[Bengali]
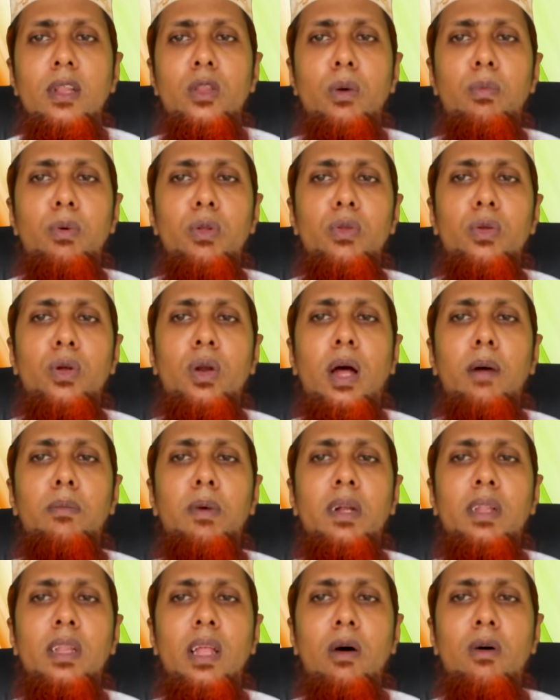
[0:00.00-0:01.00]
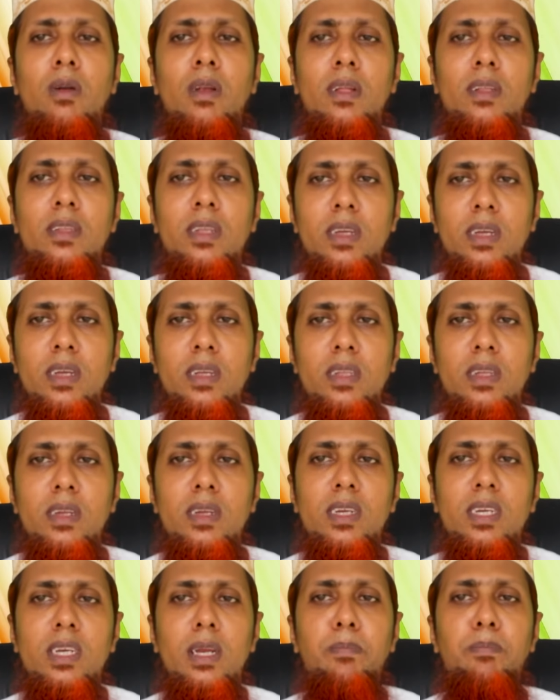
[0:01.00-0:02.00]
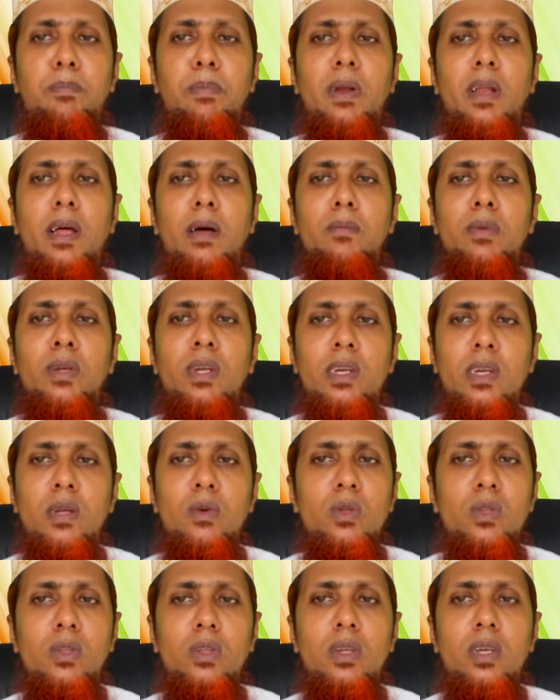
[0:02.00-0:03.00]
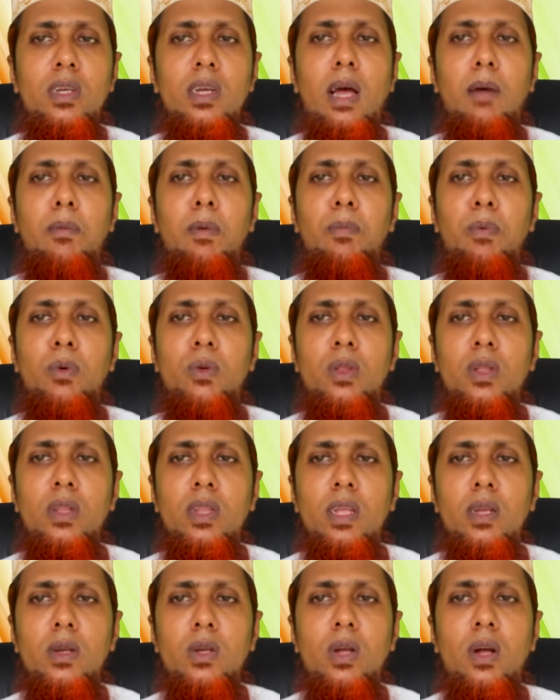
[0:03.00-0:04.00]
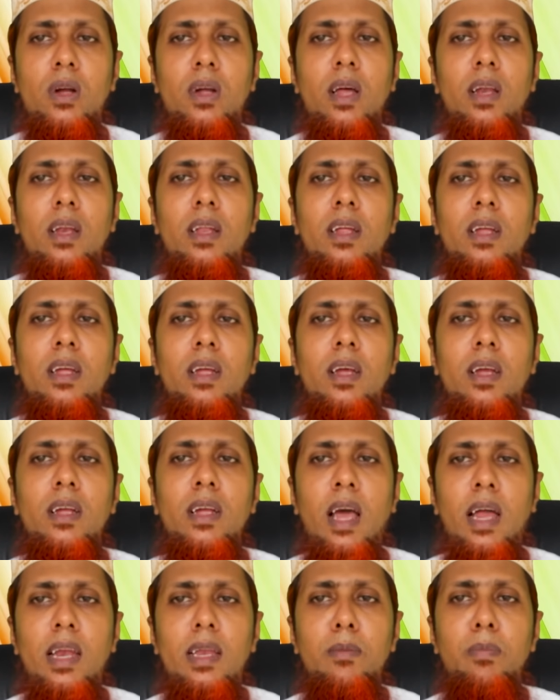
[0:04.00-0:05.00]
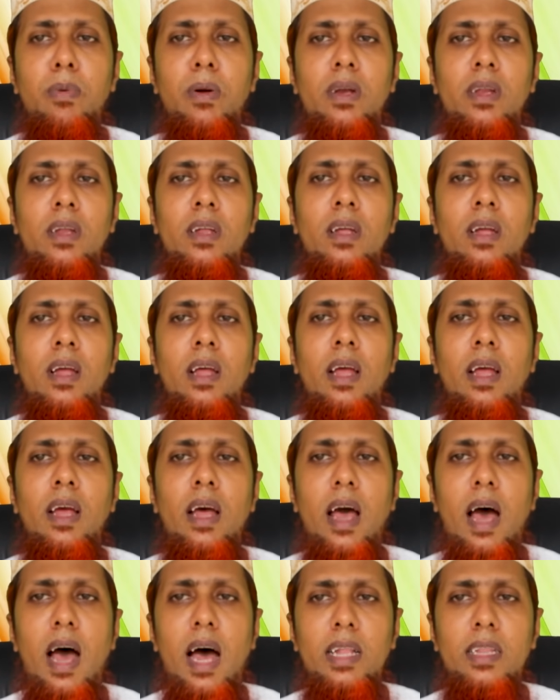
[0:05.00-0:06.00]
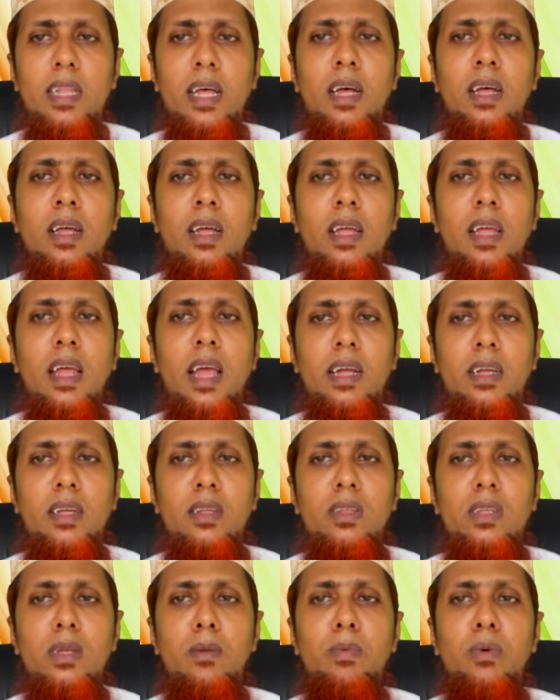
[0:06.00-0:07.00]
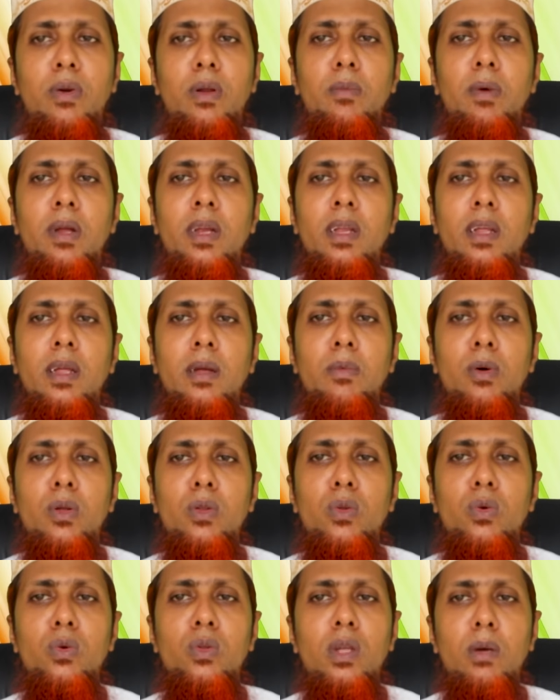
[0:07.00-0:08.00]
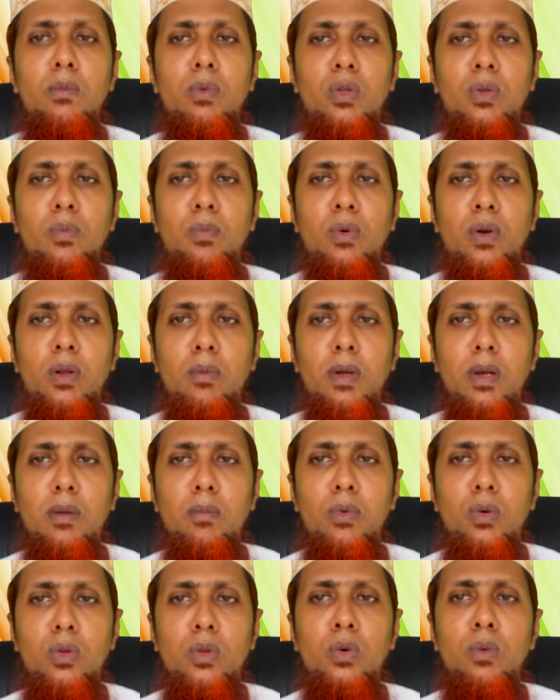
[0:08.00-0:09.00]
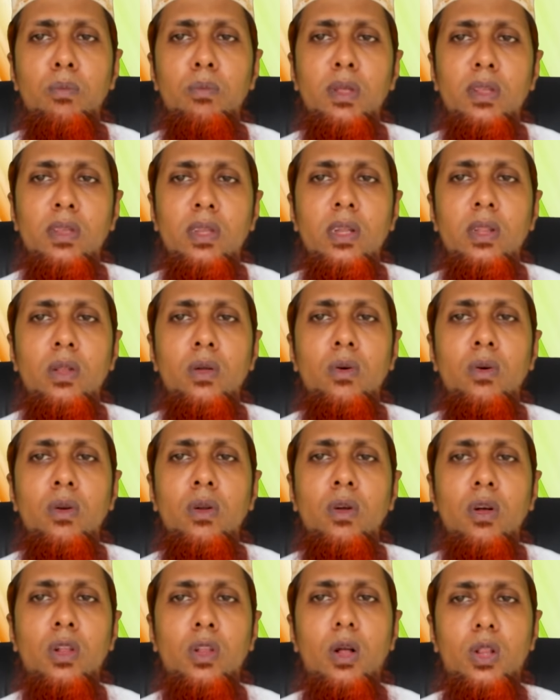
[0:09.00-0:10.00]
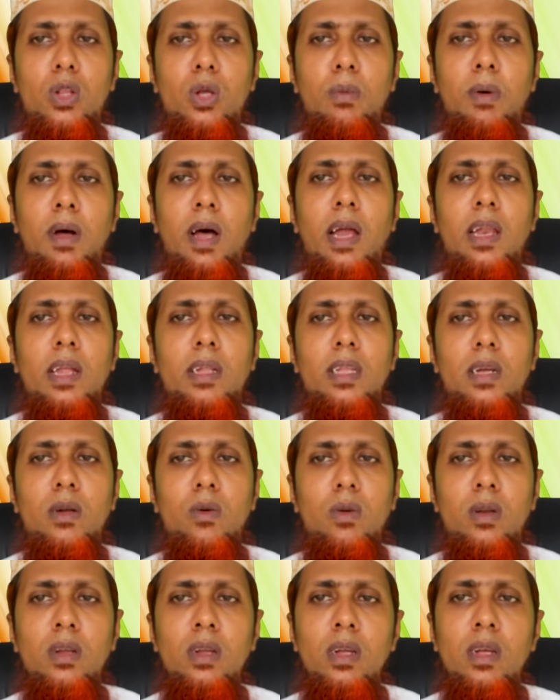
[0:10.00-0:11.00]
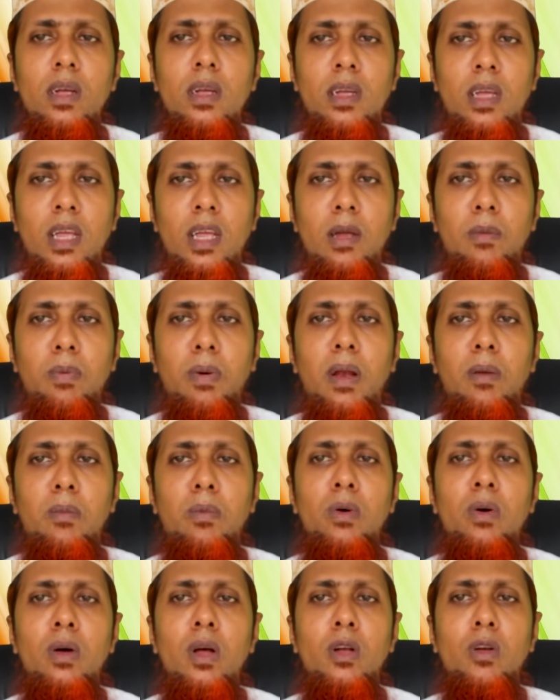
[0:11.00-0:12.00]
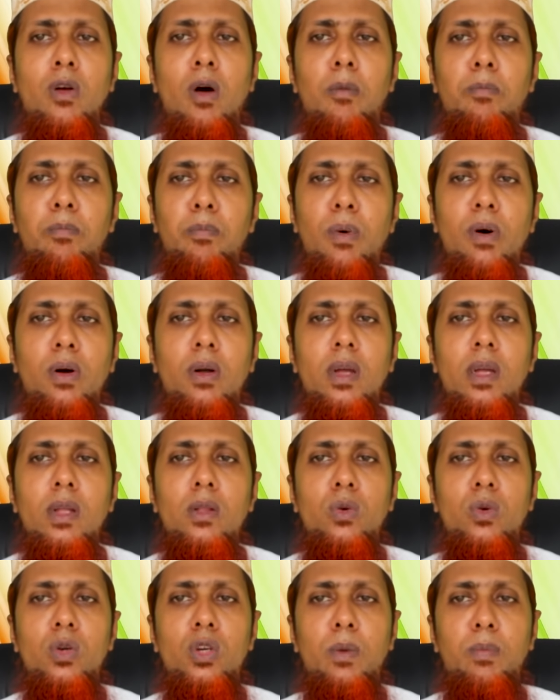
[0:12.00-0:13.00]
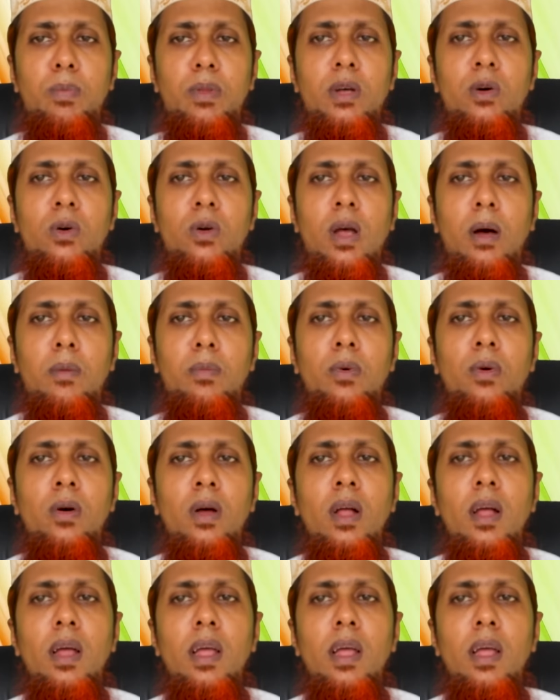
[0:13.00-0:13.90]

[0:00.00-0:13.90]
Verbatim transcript: তো বন্ধুরা আমার তাহলে যে জিনিসটা পেলাম সেটা হচ্ছে আমি প্রতিদিন সকালে খালি পাটে আদা এক ইঞ্চি পরিমাণে এবং দুই চামচ পরিমাণে মধু মিশ্রিত করে অথবা আলাদা করে খেয়ে ফেলবো কমপক্ষে দুই সপ্তাহ খাবো